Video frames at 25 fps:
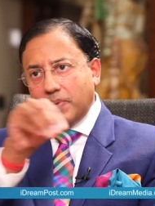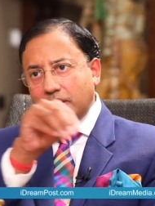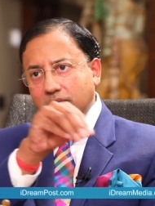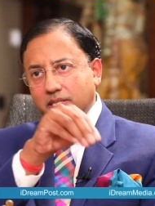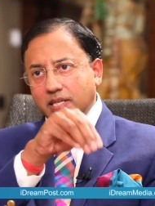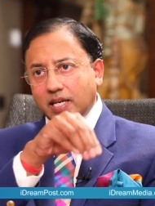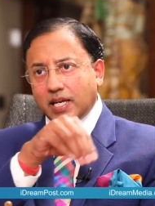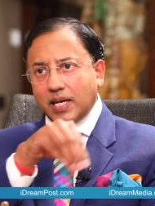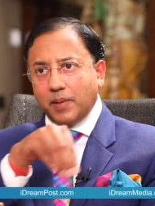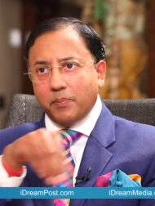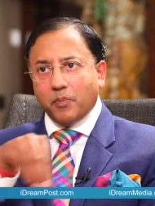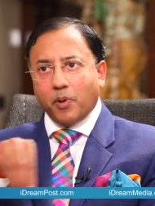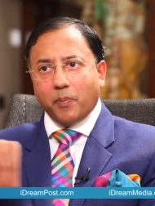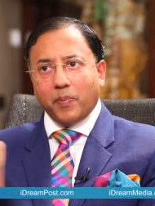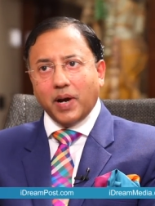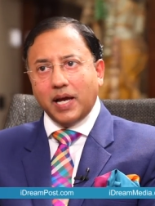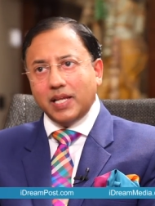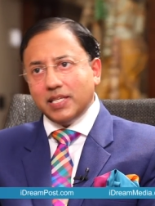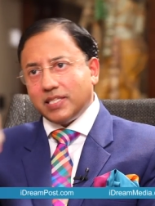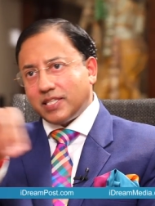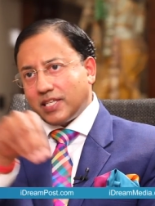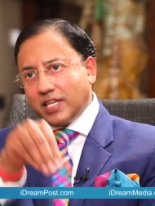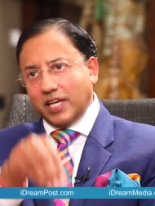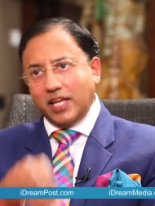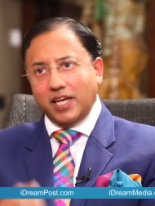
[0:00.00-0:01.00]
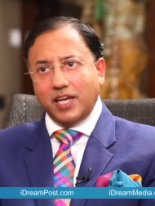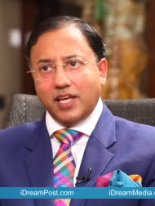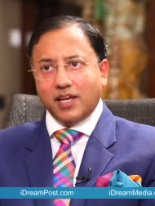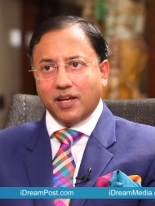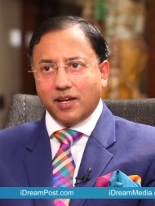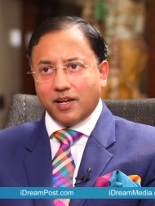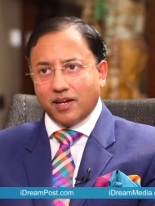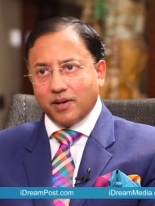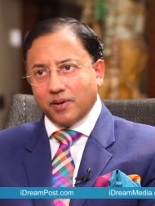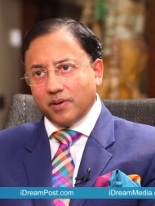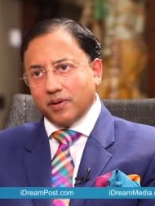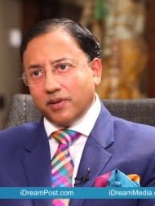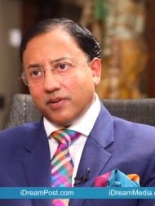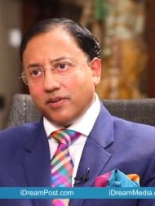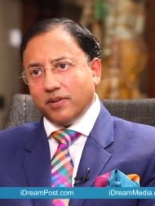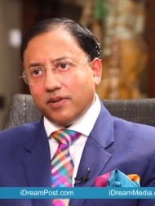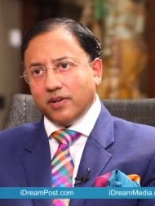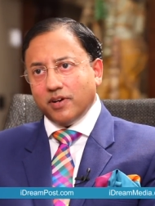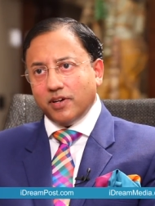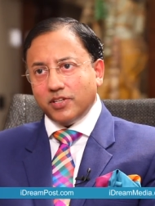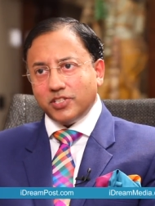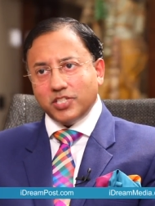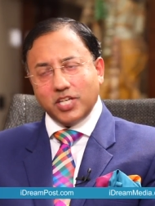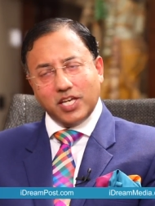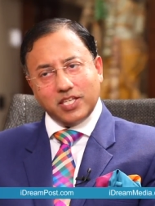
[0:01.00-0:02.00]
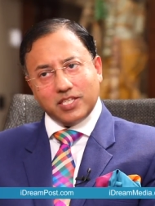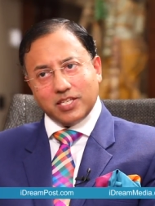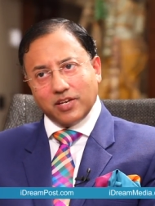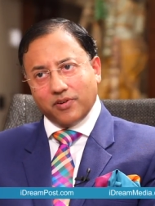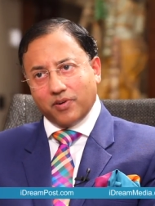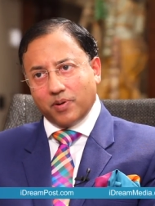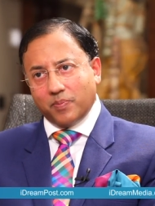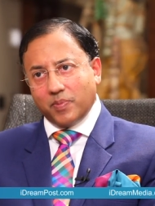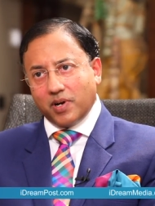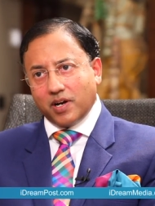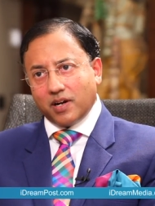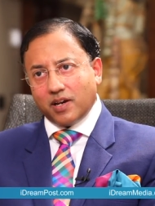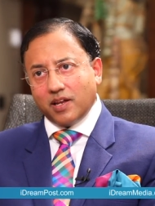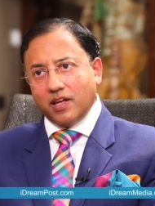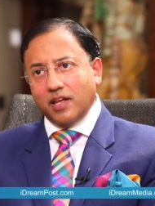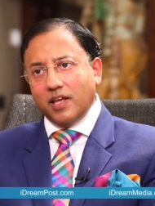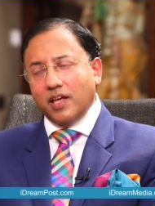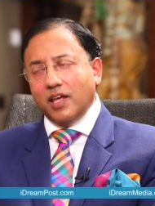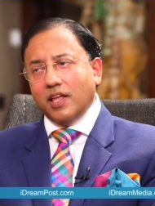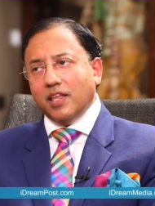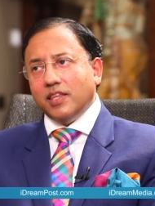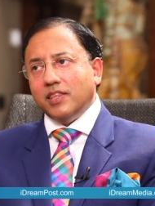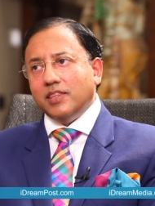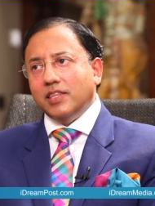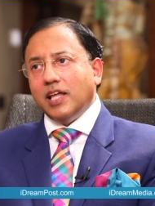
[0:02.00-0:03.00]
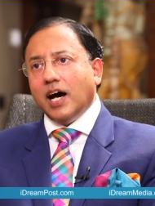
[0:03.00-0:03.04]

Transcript: బేసిక్లీ మొబైల్ స్క్రీనింగ్ చేసామన్నమాట hmm.